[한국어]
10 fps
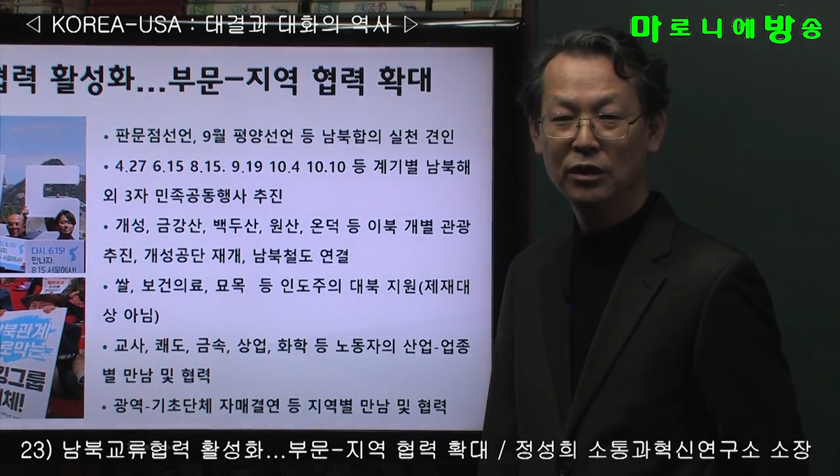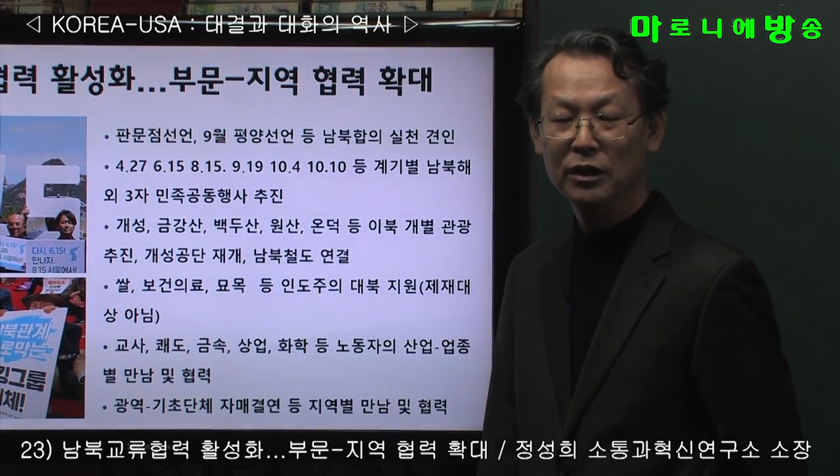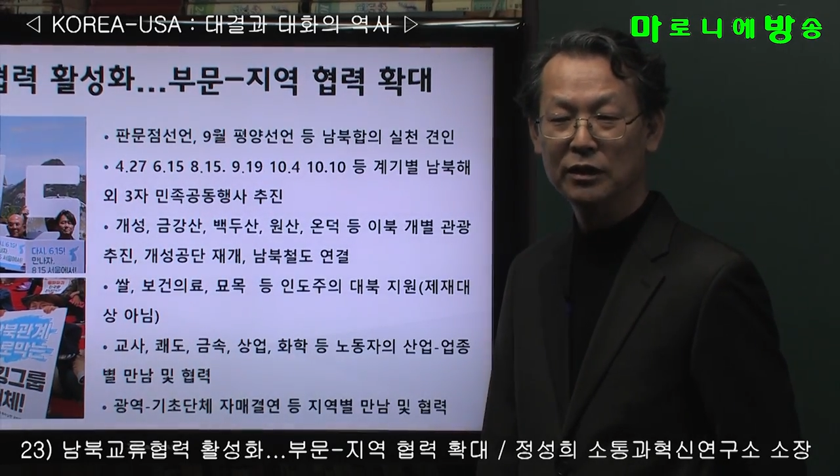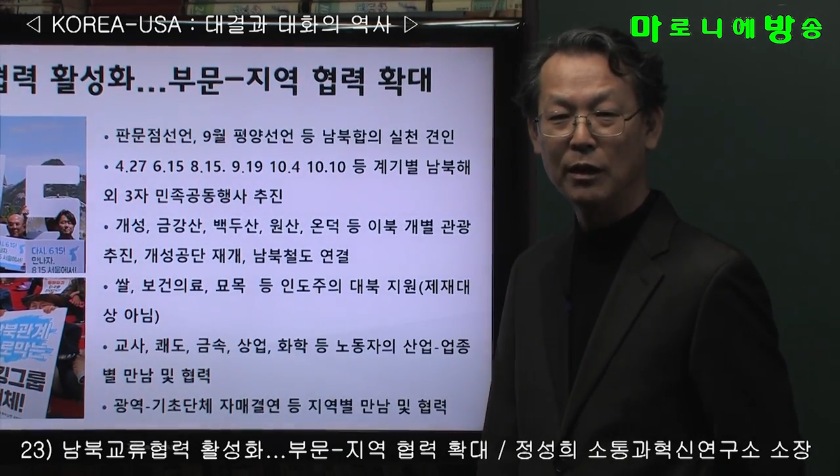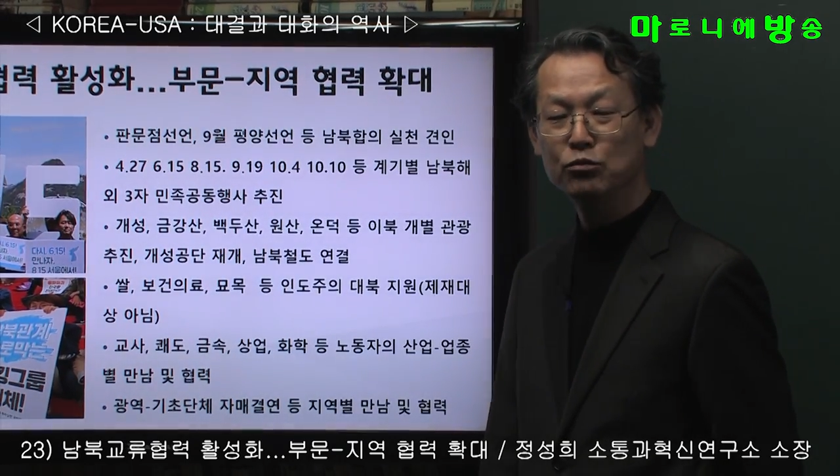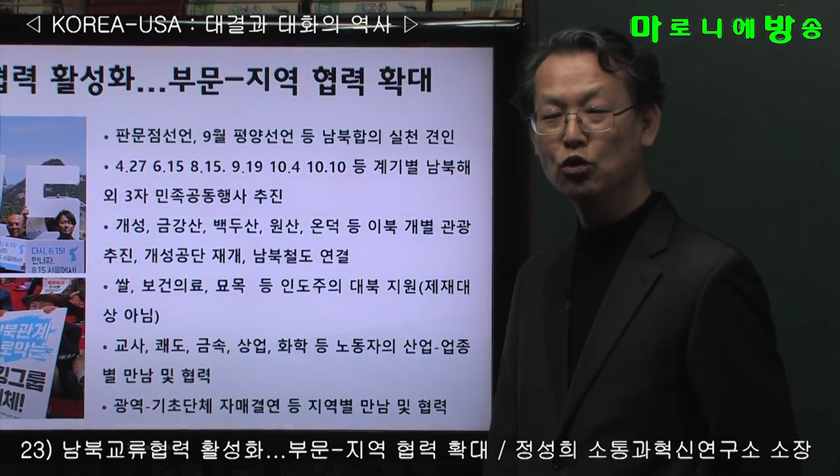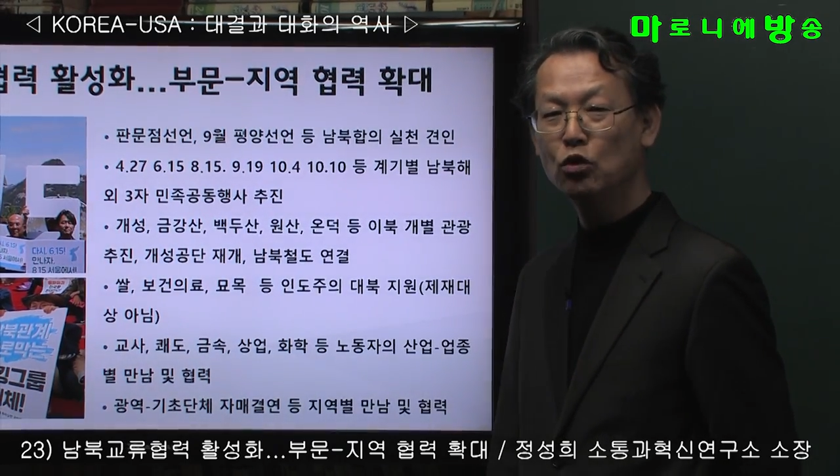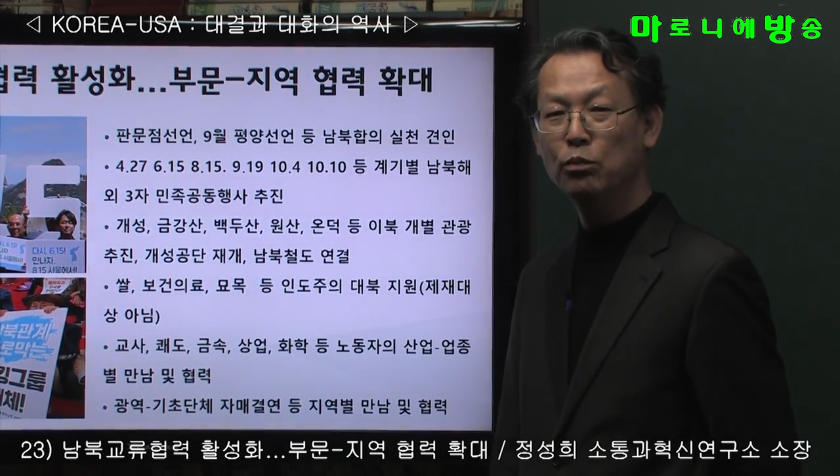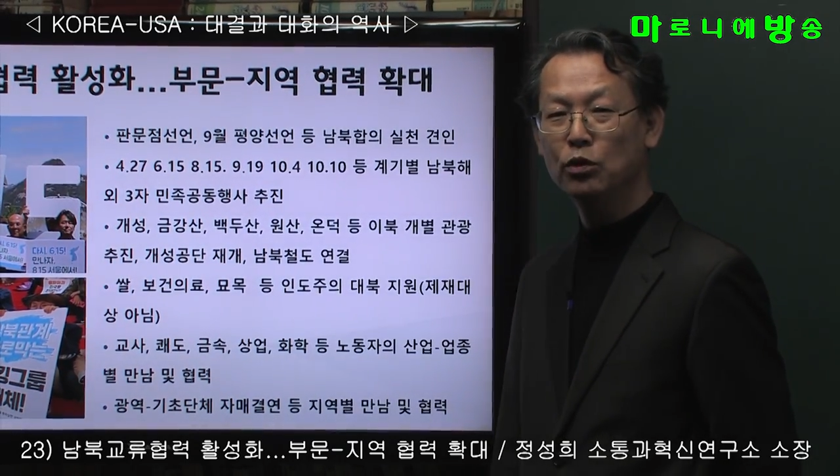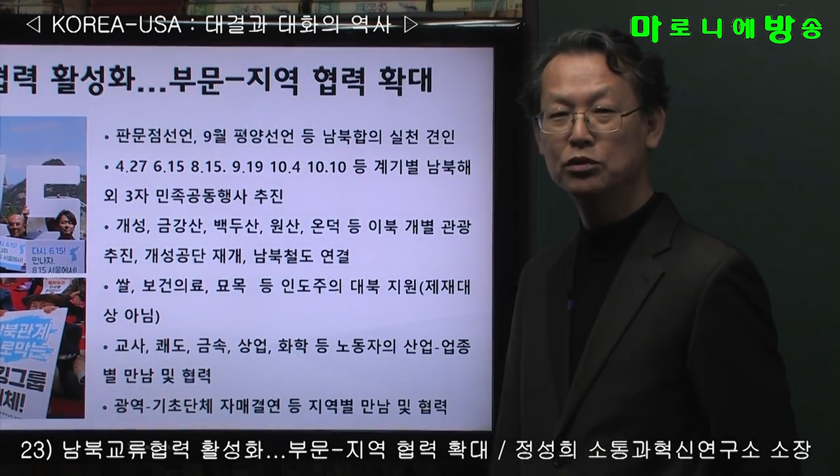
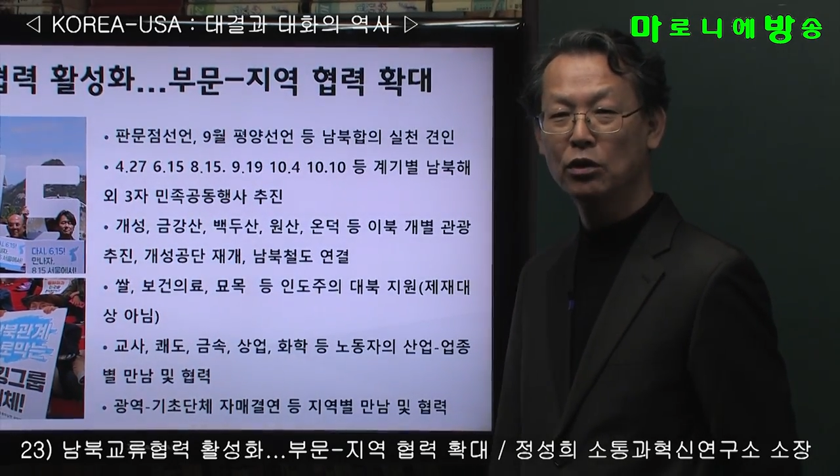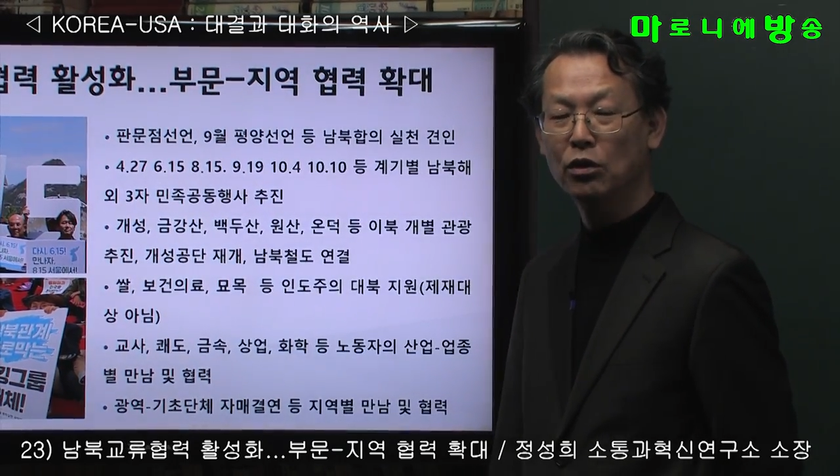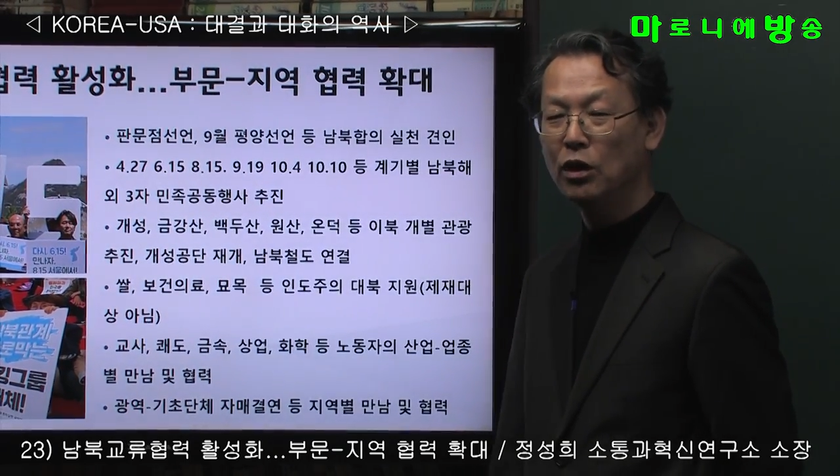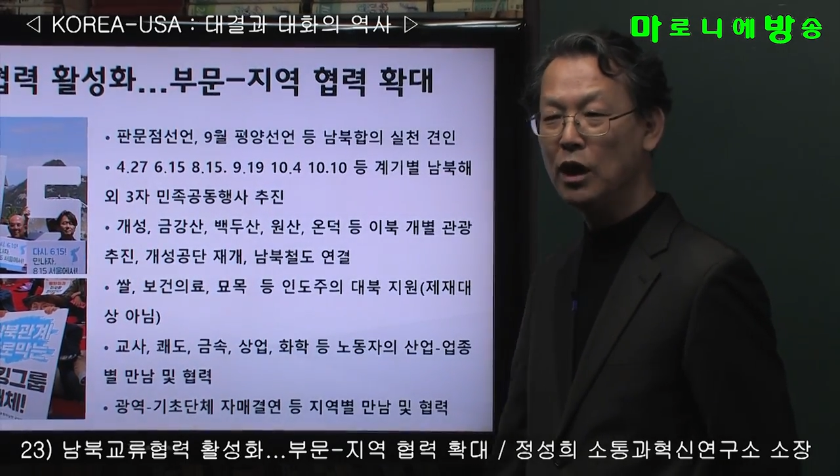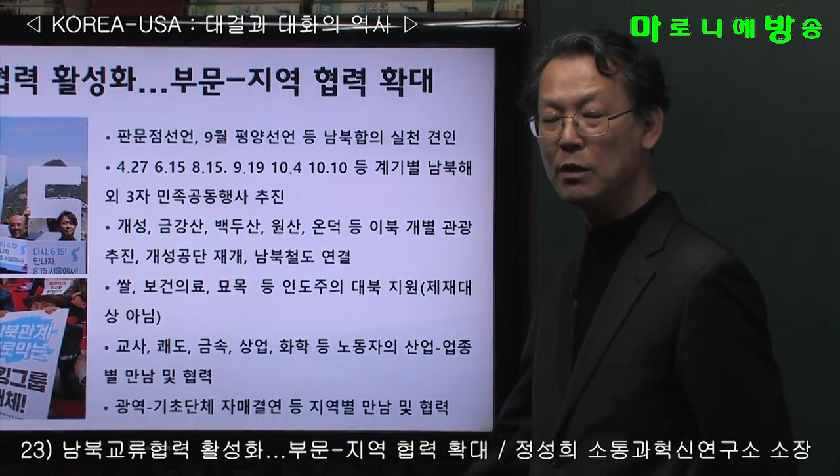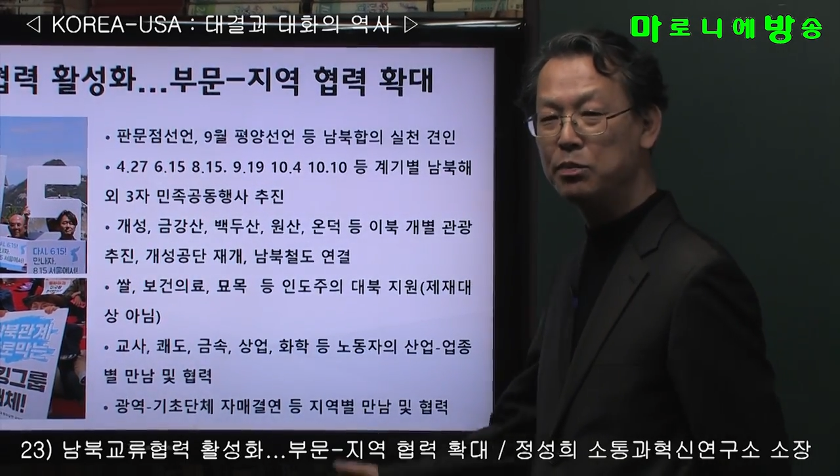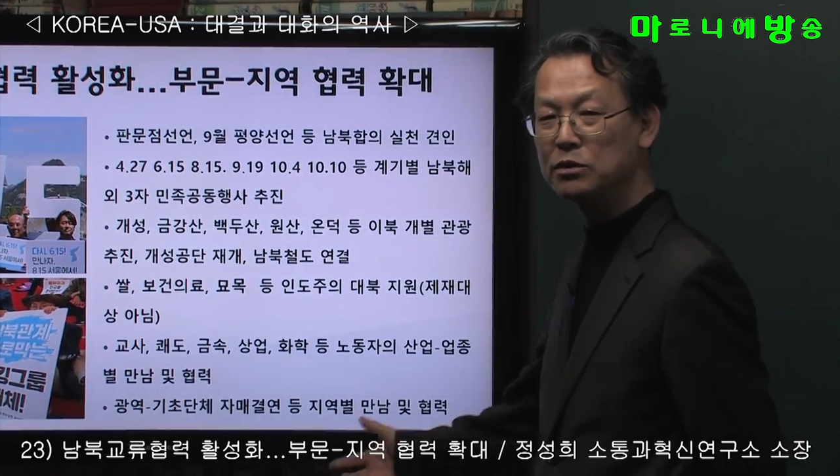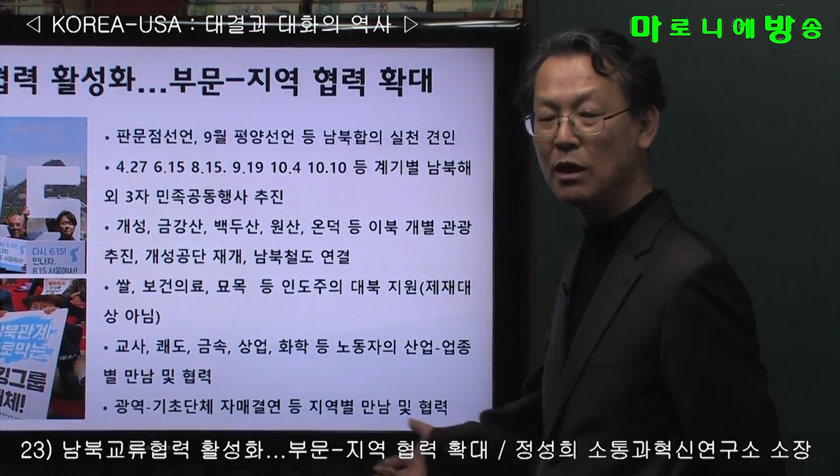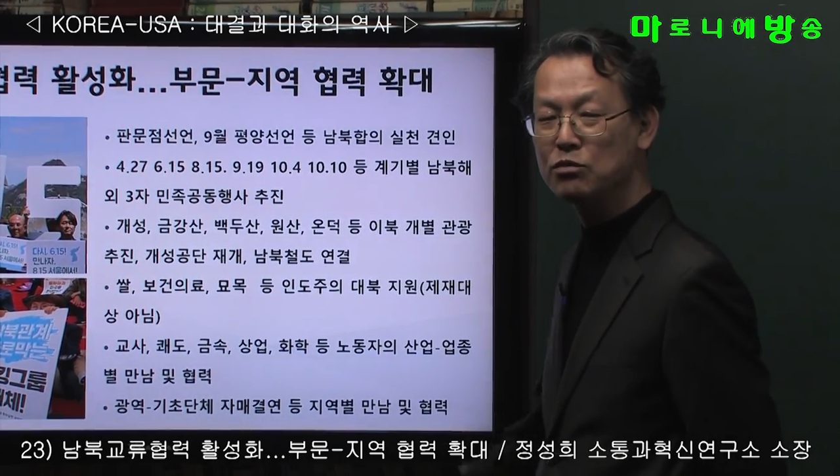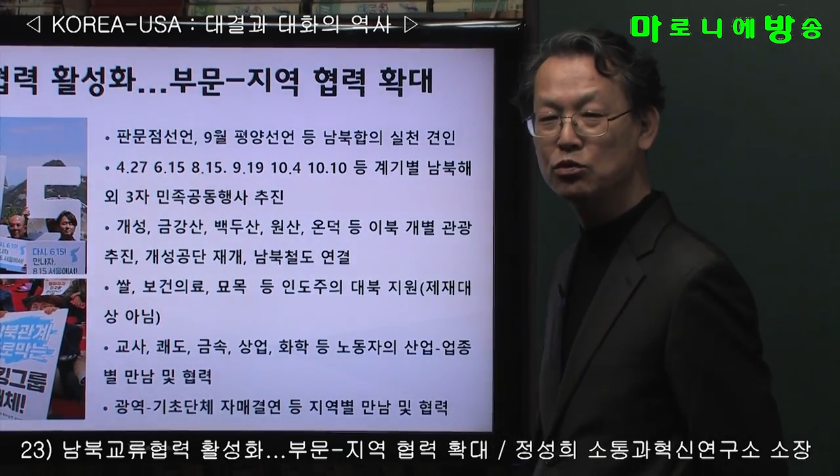남쪽은 보세요.
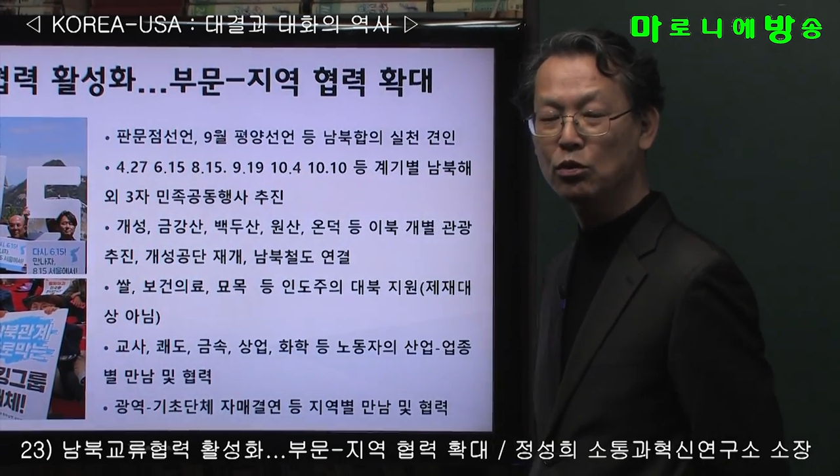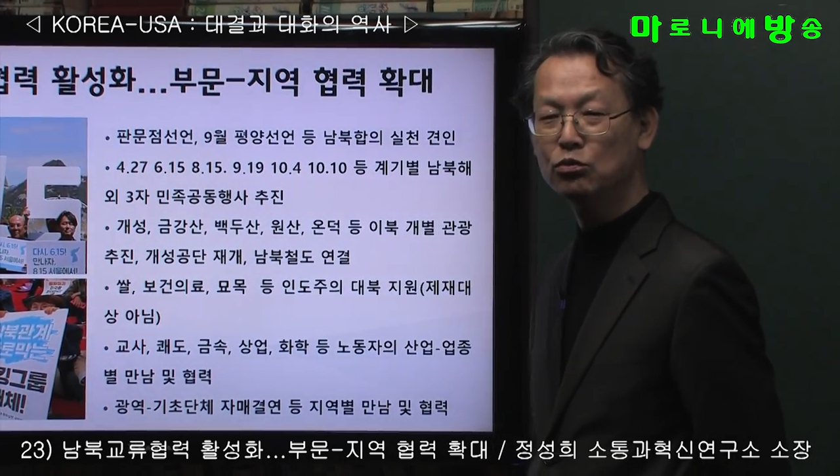F-35